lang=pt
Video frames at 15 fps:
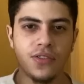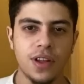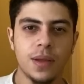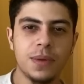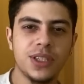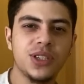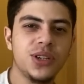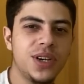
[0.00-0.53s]
Fala
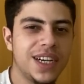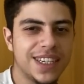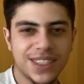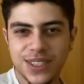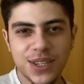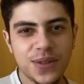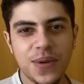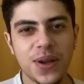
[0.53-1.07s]
pessoas,
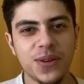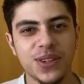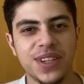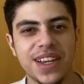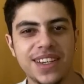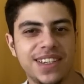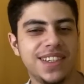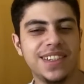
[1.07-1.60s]
tudo bem com
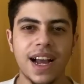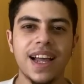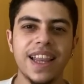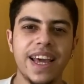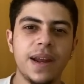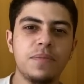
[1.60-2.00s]
vocês? Galera,